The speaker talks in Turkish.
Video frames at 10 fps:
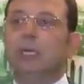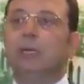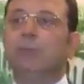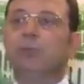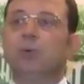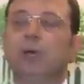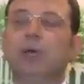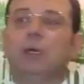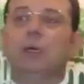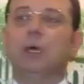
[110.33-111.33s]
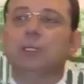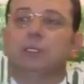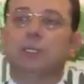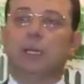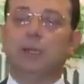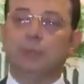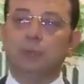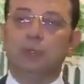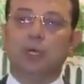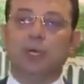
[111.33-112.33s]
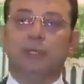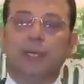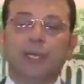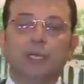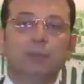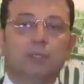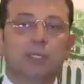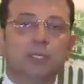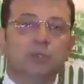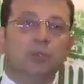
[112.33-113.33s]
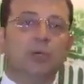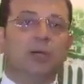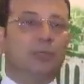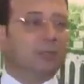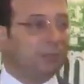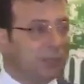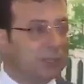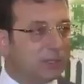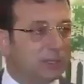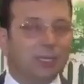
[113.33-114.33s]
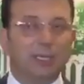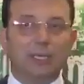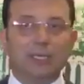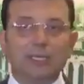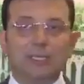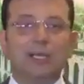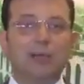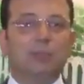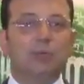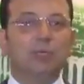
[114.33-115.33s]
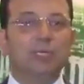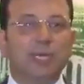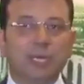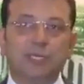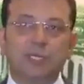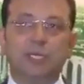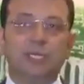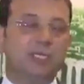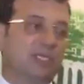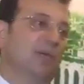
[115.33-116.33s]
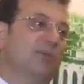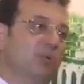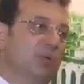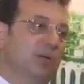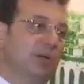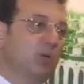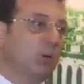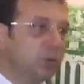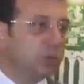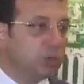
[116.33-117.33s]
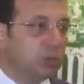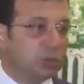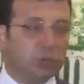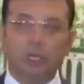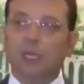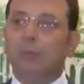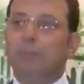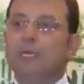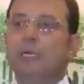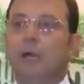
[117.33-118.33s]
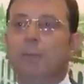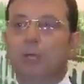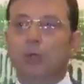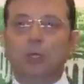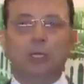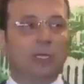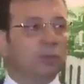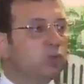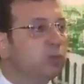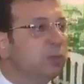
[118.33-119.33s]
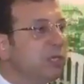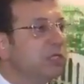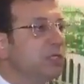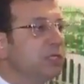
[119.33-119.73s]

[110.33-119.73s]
E, buna asla müsaade etmeyeceğiz. Çünkü artık biz İstanbul'un geleceğini İstanbullularla konuşuyoruz. Bir kapalı odada 3-5